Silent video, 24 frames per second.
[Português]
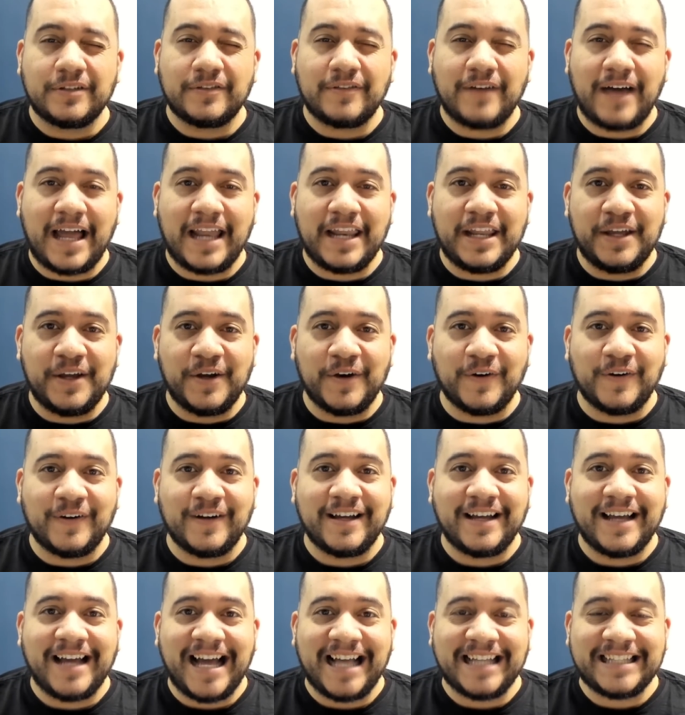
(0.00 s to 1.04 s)
Valeu,
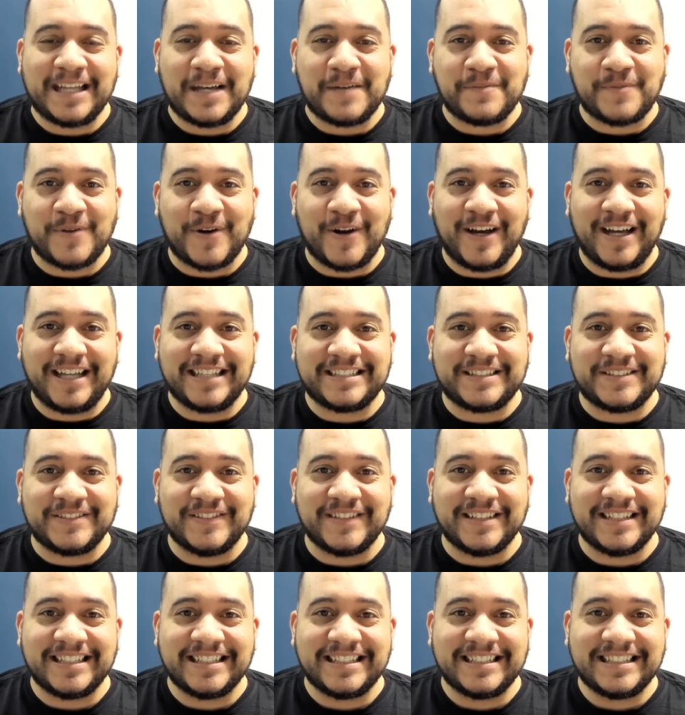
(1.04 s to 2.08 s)
até a
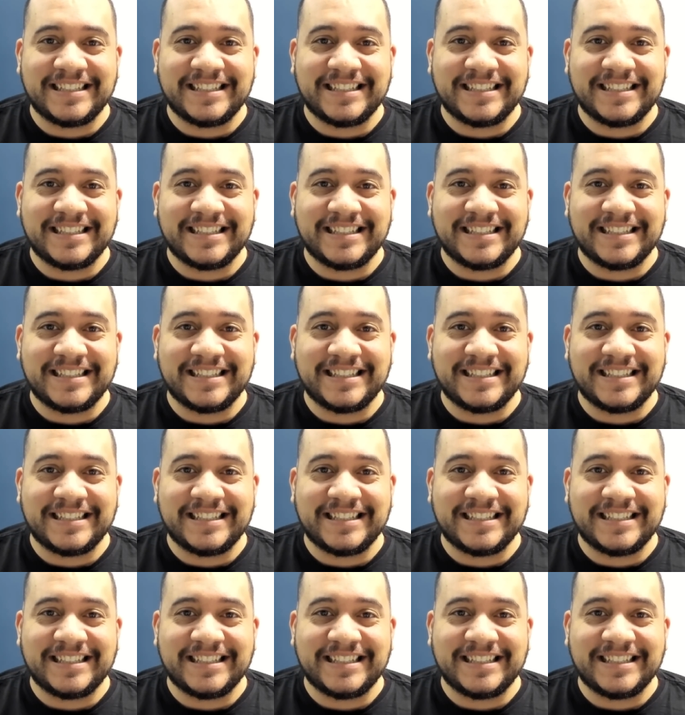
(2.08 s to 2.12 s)
próxima!